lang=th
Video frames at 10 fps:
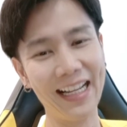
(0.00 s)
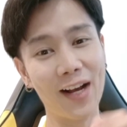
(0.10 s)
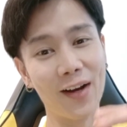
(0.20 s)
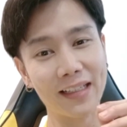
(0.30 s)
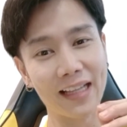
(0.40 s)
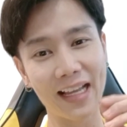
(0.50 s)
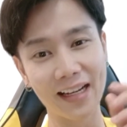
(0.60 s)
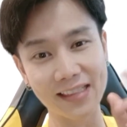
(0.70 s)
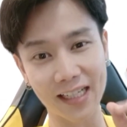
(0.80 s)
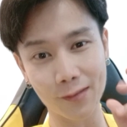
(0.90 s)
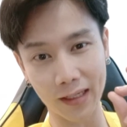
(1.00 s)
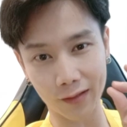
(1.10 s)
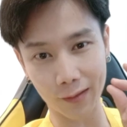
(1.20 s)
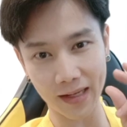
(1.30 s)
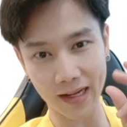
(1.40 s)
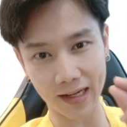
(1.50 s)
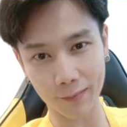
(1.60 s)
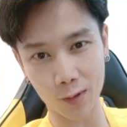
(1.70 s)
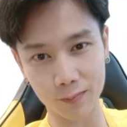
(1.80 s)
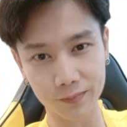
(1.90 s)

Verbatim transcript: โอเคแล้วเจอกันใหม่คลิปหน้าครับผม